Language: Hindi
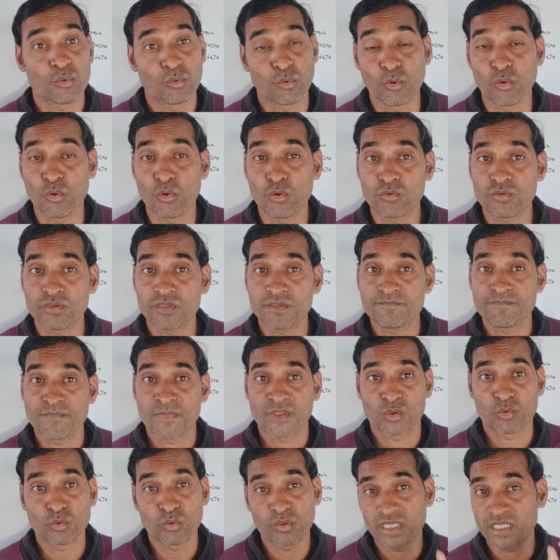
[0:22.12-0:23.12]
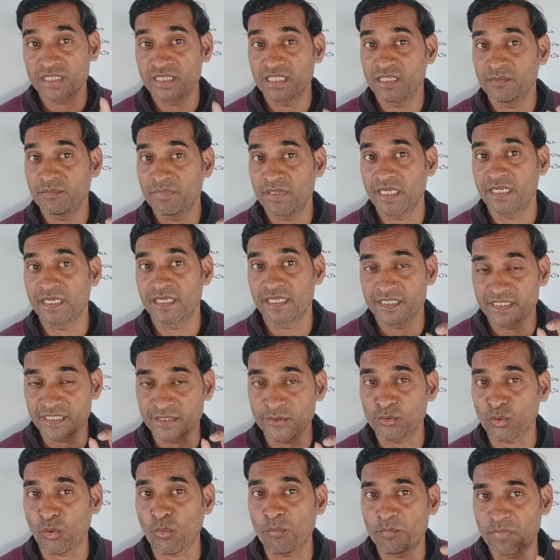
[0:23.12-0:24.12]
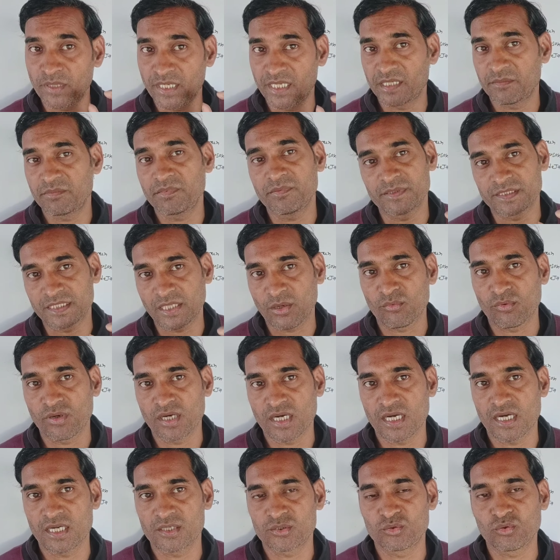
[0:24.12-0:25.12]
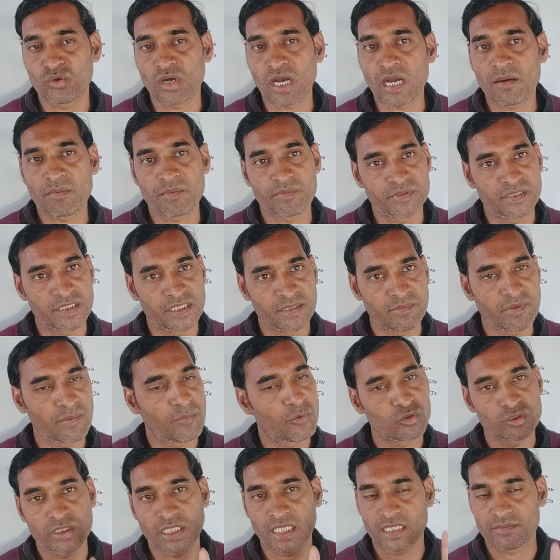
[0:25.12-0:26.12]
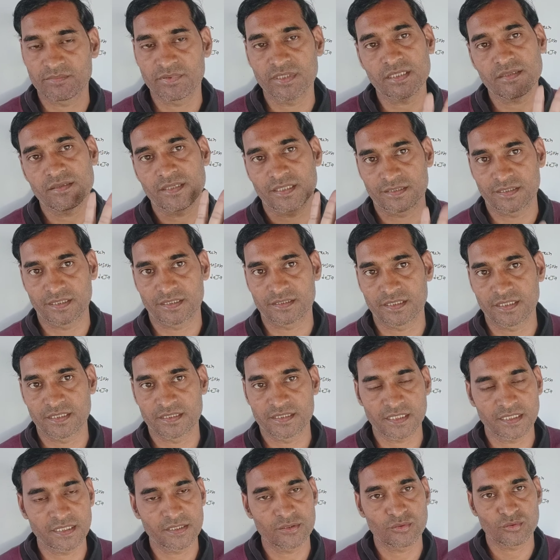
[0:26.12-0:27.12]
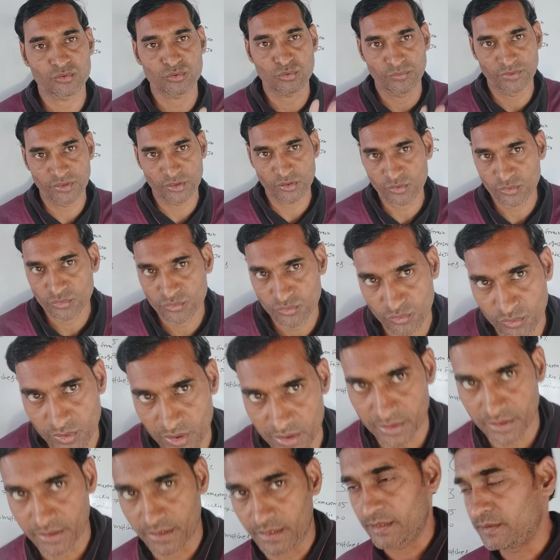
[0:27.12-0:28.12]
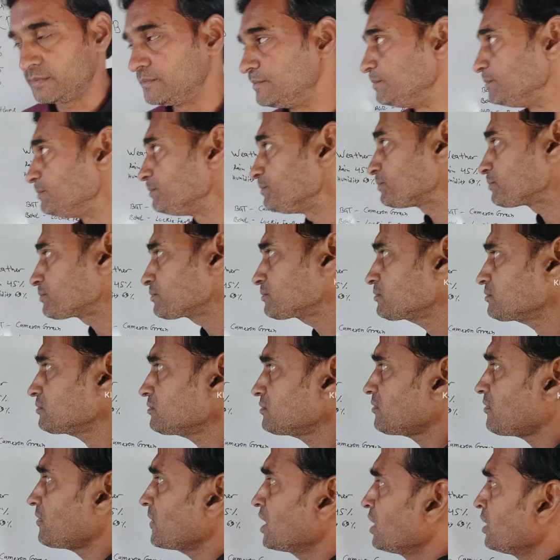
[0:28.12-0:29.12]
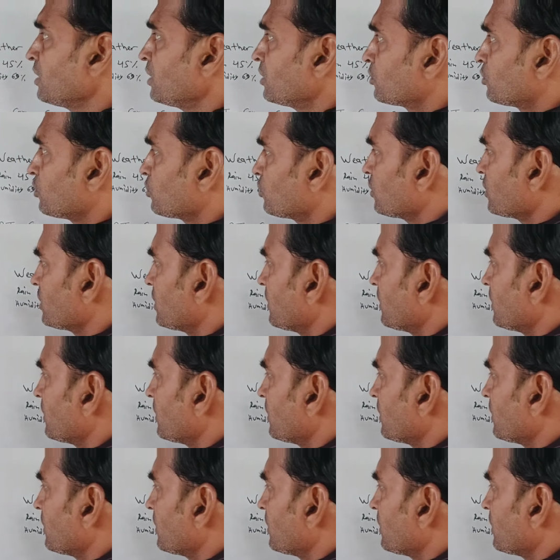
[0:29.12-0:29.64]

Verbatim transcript: कौन दो या तीन प्लेयर ऐसे टॉप प्लेयर भी बताऊंगा जो आप अपनी टीम में बहुत आराम से रख सकते हैं चलिए दोस्तों वीडियो शुरू करते हैं तो तो